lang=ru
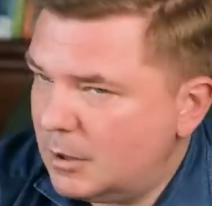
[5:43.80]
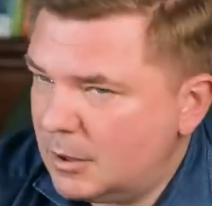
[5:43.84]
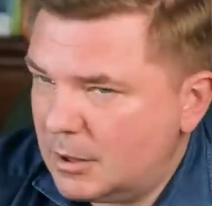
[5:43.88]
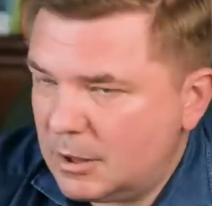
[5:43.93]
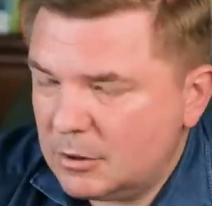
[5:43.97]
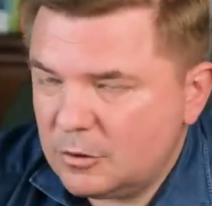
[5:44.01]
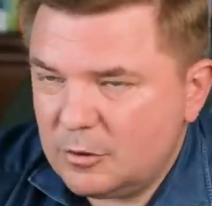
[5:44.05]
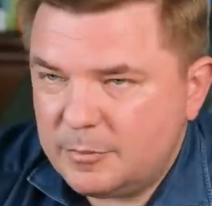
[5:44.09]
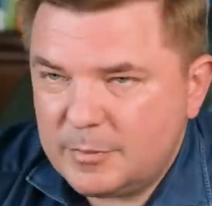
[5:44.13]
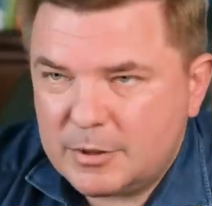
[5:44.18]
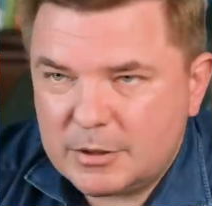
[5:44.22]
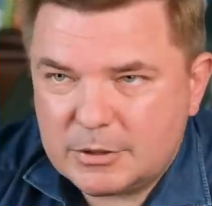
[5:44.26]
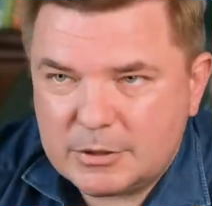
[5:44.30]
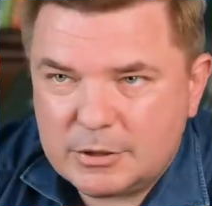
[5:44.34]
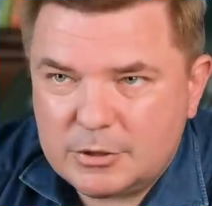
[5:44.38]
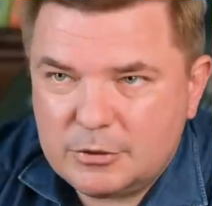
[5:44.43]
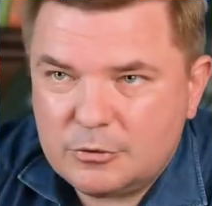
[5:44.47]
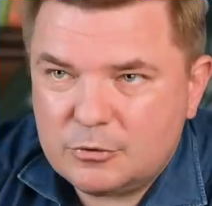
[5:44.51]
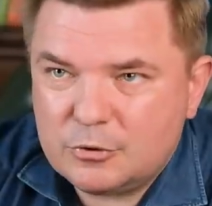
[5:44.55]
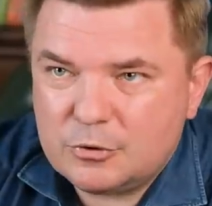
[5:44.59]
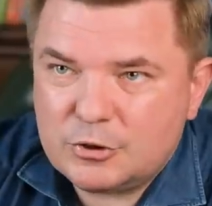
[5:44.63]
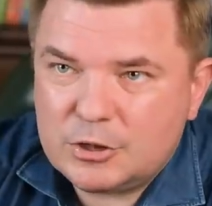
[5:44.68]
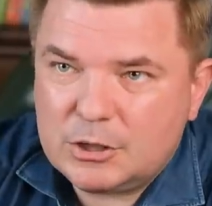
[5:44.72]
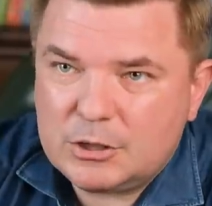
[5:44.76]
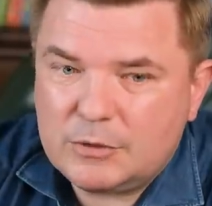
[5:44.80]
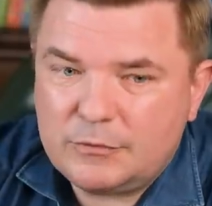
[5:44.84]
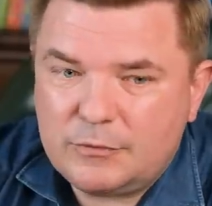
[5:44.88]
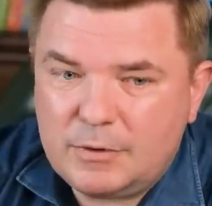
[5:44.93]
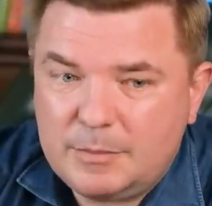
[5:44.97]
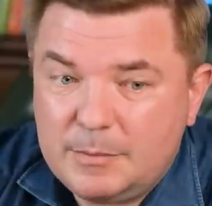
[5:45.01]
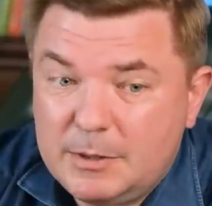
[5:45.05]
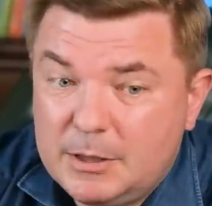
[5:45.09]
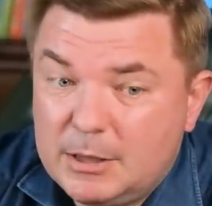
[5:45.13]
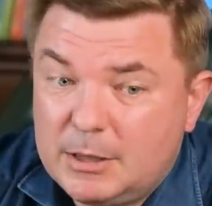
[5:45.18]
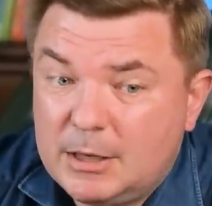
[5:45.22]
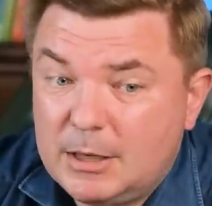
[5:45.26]
экономика Соединенных Штатов
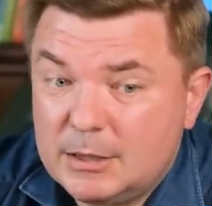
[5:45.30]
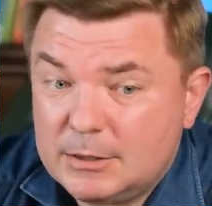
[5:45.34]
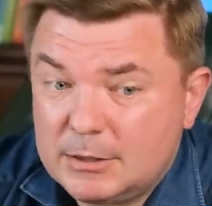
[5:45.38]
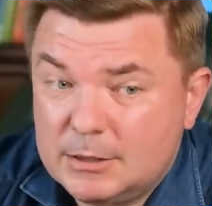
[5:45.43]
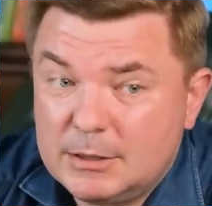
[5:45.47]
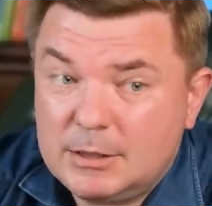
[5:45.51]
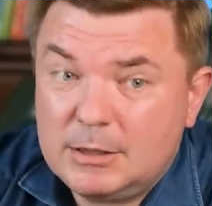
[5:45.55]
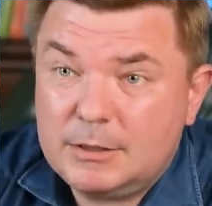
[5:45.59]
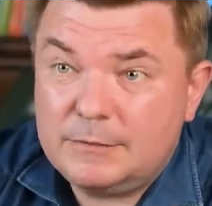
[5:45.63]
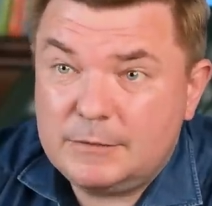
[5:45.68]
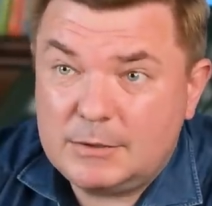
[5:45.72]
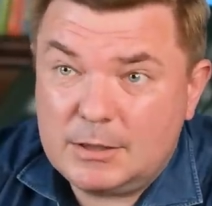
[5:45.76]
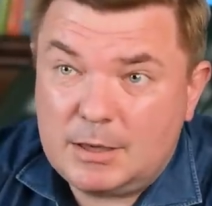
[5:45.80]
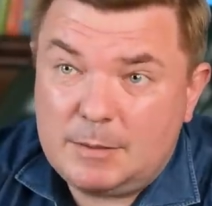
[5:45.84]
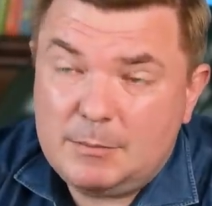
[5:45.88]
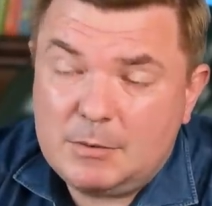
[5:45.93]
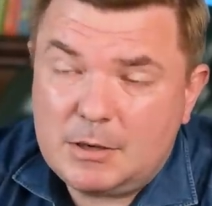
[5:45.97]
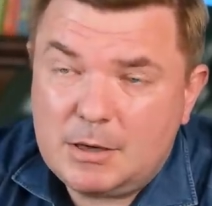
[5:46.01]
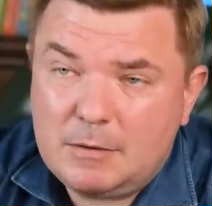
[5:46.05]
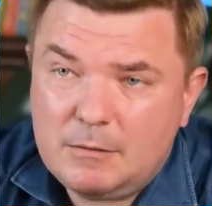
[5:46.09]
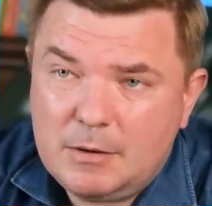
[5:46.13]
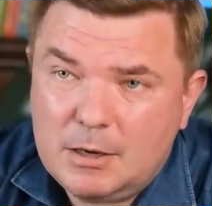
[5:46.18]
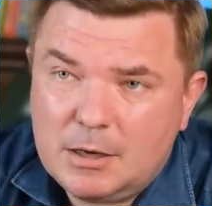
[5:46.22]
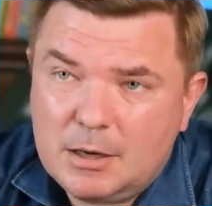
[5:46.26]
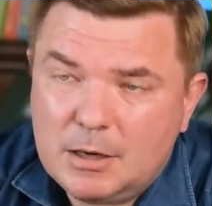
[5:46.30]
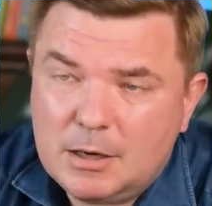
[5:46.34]
Америки, а за ней и вся мировая